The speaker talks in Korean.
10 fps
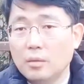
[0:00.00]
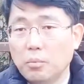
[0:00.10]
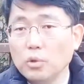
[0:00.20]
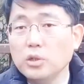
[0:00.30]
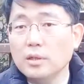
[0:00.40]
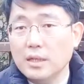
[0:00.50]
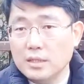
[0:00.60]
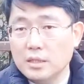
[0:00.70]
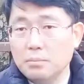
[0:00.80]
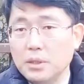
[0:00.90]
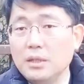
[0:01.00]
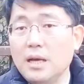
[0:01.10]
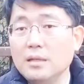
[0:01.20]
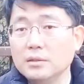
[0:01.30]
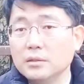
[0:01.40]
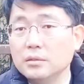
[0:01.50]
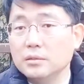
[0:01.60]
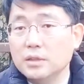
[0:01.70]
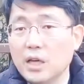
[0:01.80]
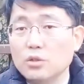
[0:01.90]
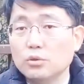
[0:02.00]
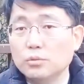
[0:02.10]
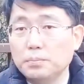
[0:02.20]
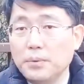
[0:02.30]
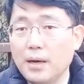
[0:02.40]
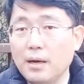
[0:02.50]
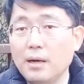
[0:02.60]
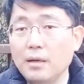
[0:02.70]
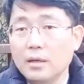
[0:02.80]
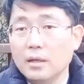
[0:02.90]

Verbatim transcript: 보석같이 빛나는 자유우파